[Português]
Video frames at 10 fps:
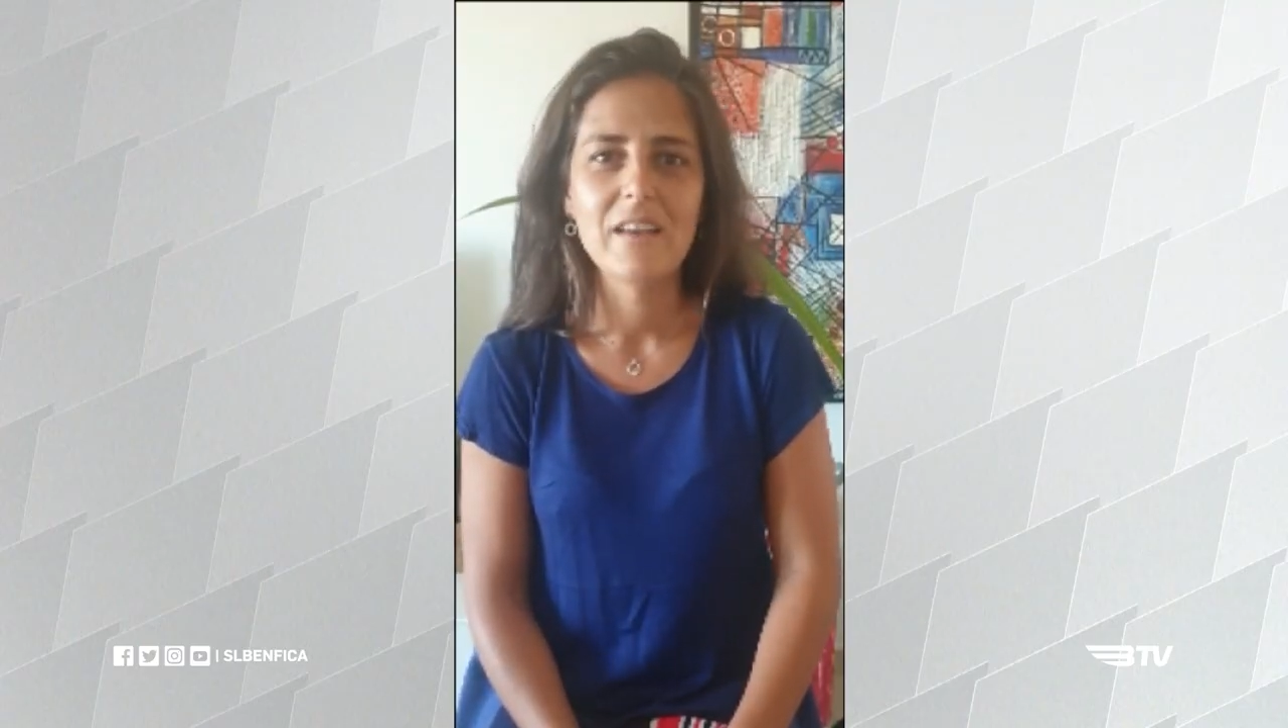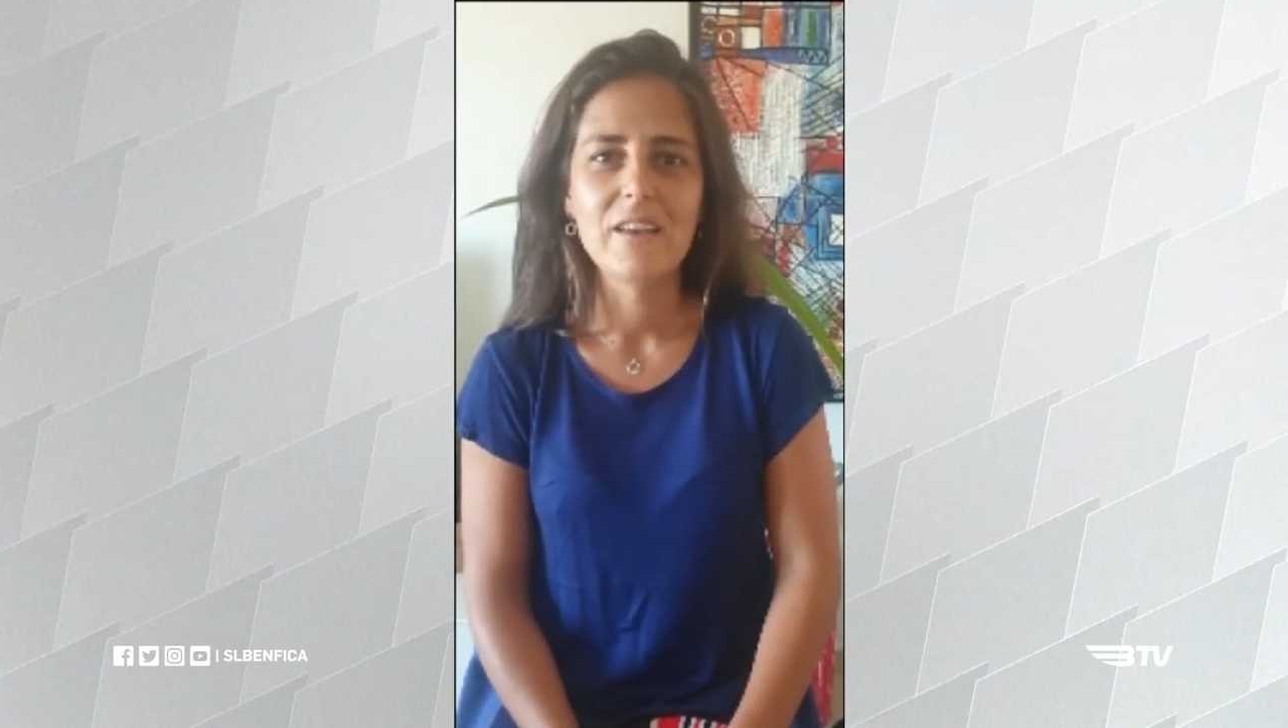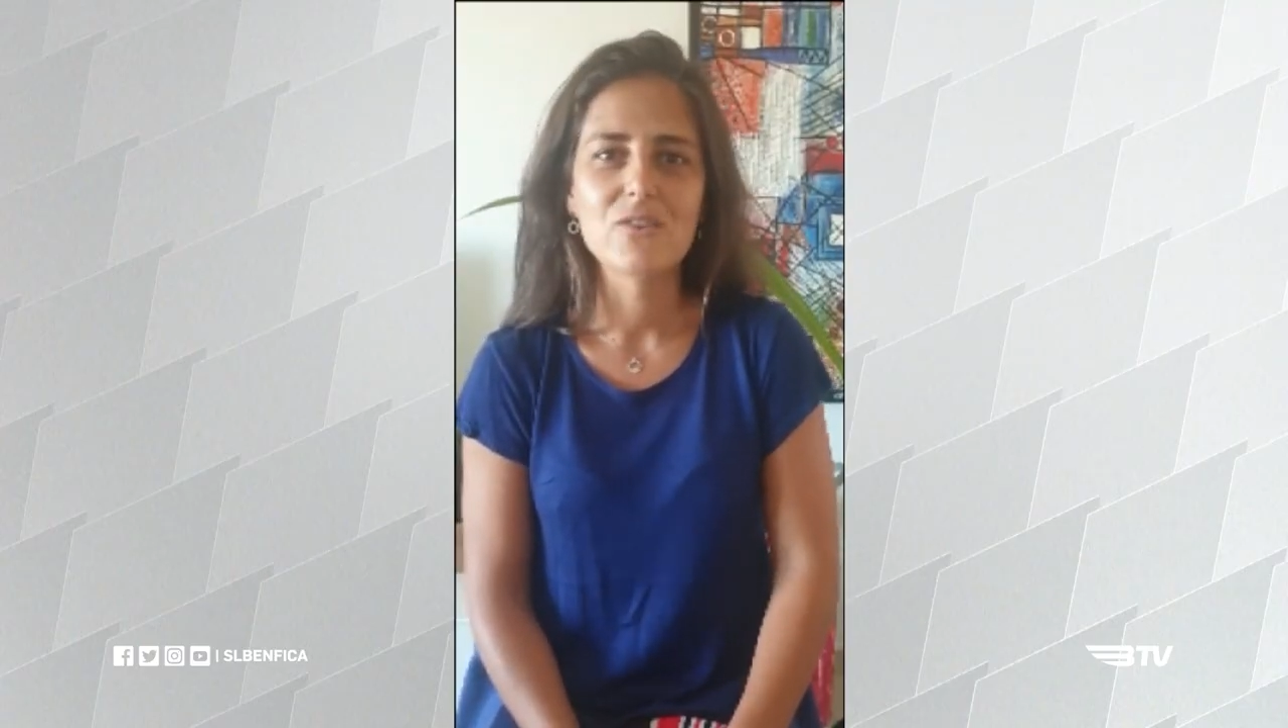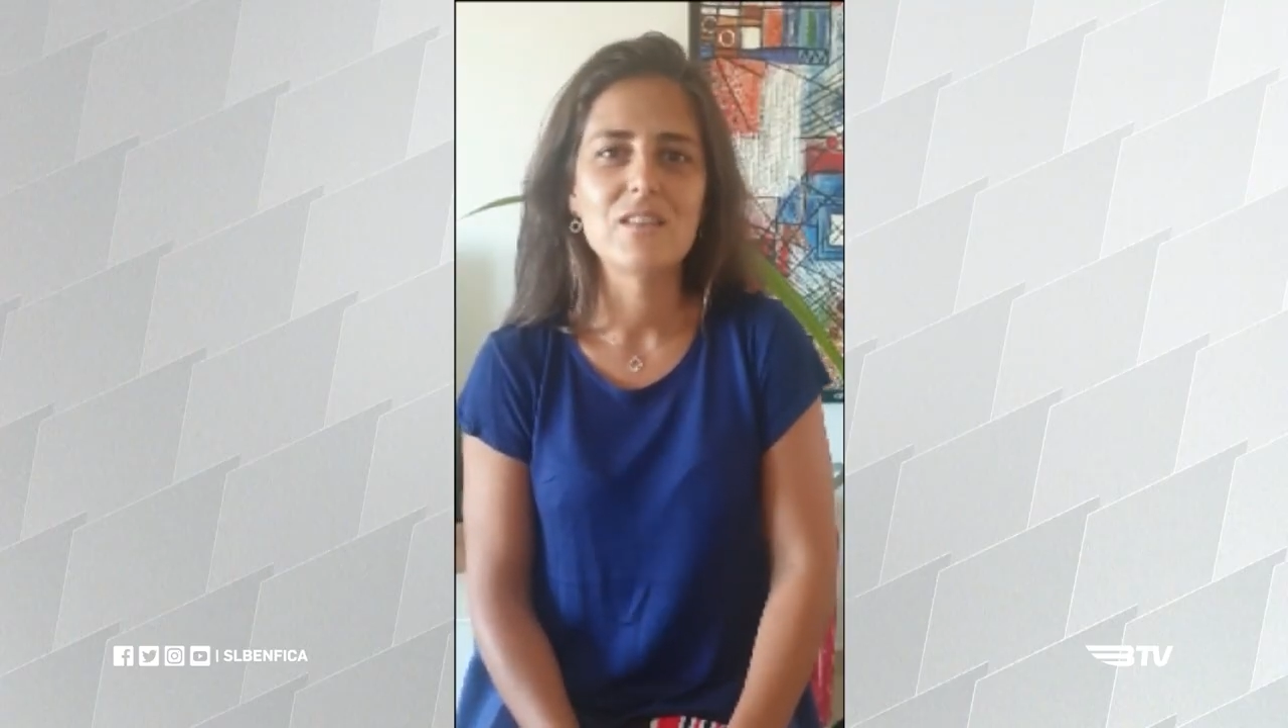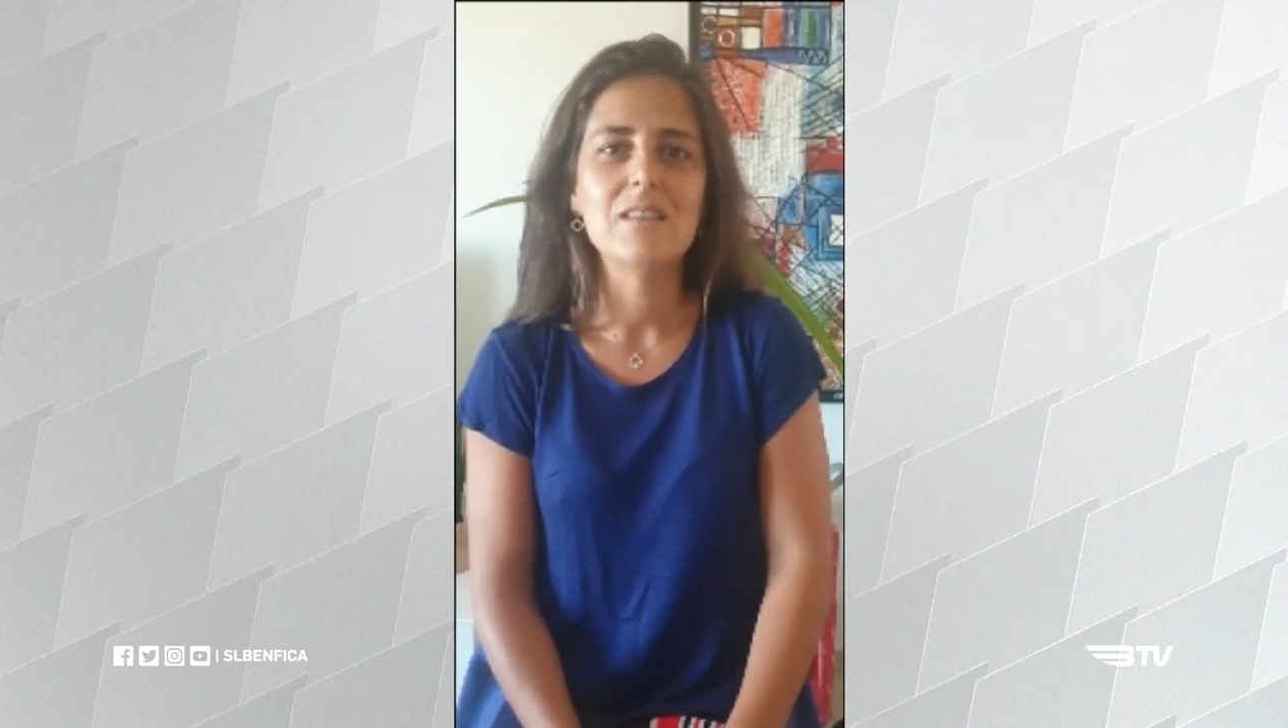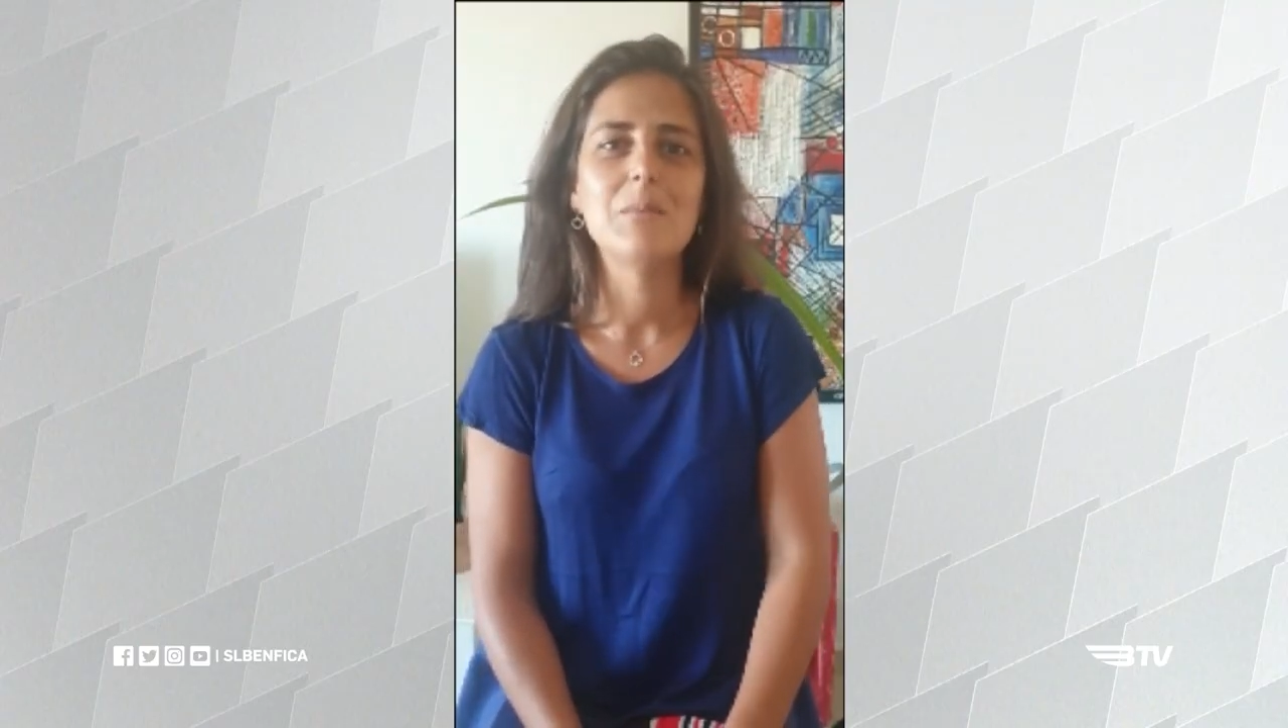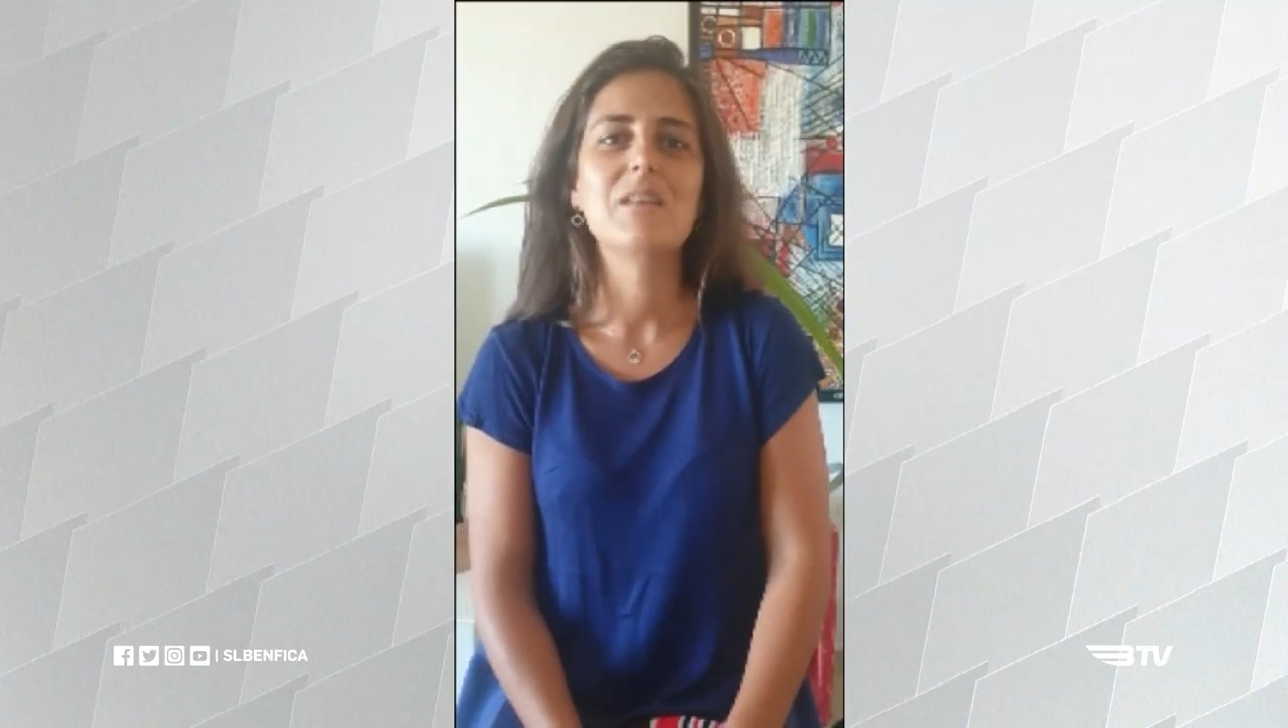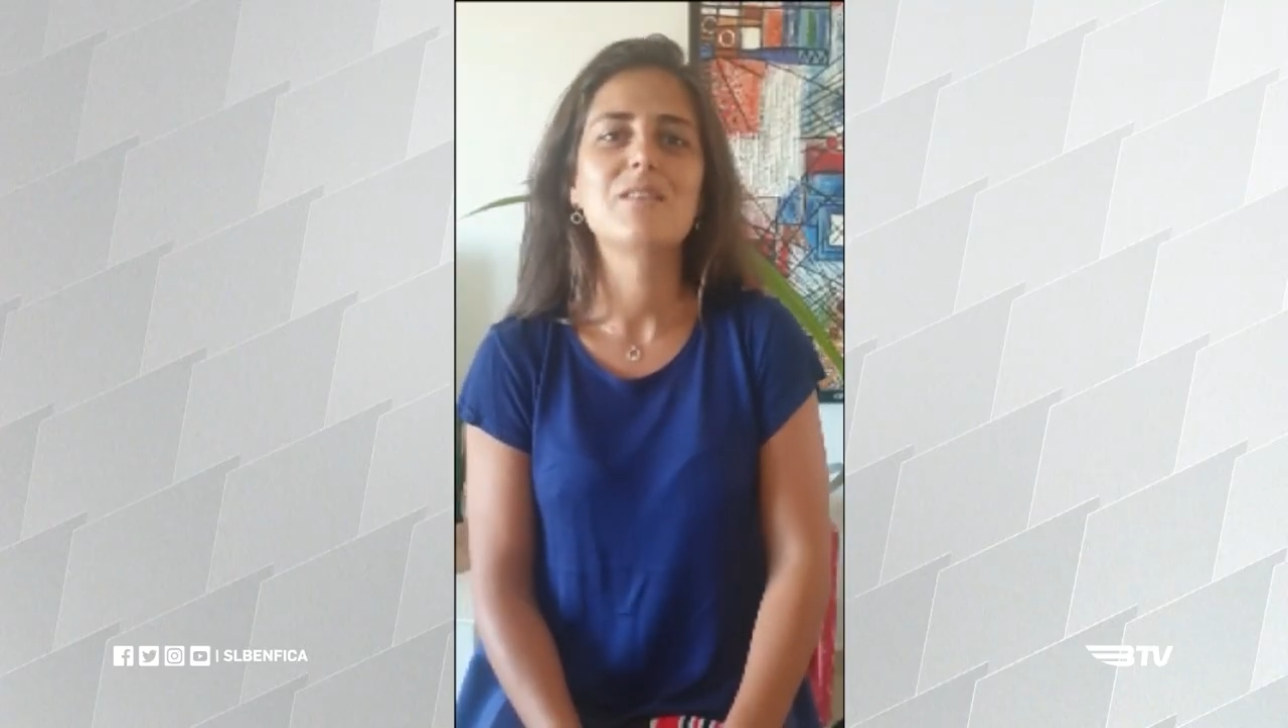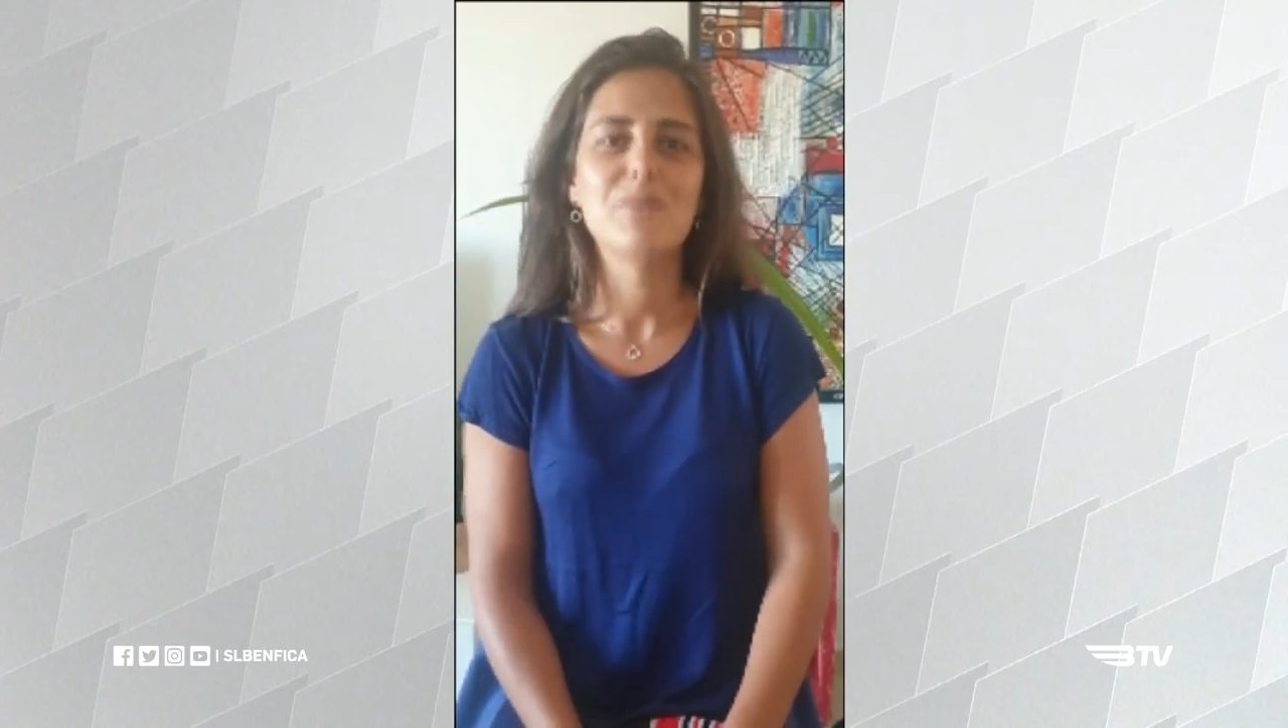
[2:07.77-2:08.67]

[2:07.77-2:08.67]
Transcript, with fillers: É um sentimento